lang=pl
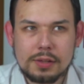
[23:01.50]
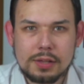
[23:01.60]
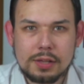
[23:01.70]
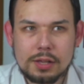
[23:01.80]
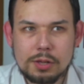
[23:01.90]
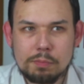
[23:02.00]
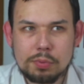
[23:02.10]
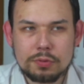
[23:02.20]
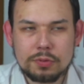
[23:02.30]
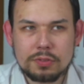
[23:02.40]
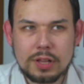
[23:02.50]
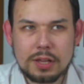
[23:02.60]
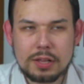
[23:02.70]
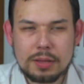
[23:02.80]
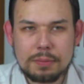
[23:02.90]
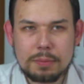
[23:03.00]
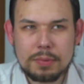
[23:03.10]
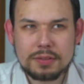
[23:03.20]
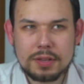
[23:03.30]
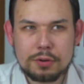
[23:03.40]
e, pozostaje nam
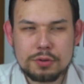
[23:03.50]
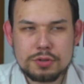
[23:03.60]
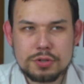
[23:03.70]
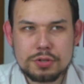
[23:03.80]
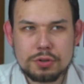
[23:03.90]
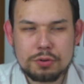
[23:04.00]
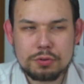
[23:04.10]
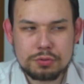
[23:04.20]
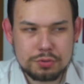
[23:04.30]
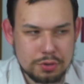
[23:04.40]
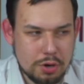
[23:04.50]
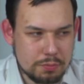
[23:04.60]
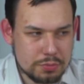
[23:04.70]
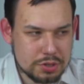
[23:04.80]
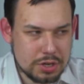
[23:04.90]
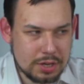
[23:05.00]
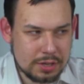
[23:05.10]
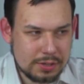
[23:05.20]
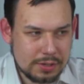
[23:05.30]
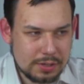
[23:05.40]
chyba zakończyć konkluzją,
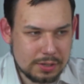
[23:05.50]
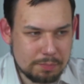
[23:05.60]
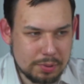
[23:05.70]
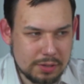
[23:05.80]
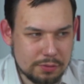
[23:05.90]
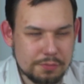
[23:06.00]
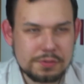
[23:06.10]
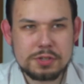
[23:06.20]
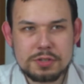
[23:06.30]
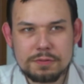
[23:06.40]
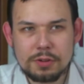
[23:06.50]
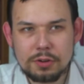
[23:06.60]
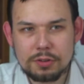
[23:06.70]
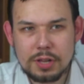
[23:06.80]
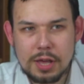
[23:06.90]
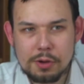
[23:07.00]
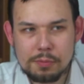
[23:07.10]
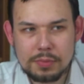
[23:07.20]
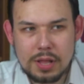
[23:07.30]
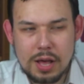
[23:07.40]
że pracownicy wyglądają
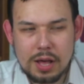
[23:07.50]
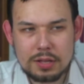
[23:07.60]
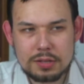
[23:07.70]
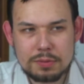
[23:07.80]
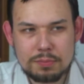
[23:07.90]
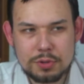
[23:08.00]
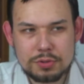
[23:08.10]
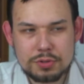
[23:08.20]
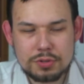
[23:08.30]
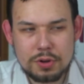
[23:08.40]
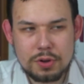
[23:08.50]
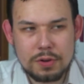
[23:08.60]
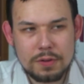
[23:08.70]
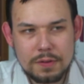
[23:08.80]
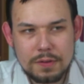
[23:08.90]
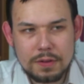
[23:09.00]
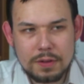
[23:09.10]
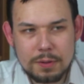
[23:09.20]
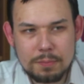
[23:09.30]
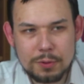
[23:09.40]
na mocno
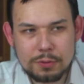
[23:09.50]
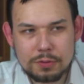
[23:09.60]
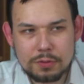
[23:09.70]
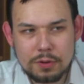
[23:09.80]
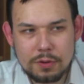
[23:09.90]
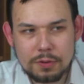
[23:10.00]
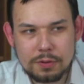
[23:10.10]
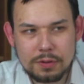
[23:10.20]
mocno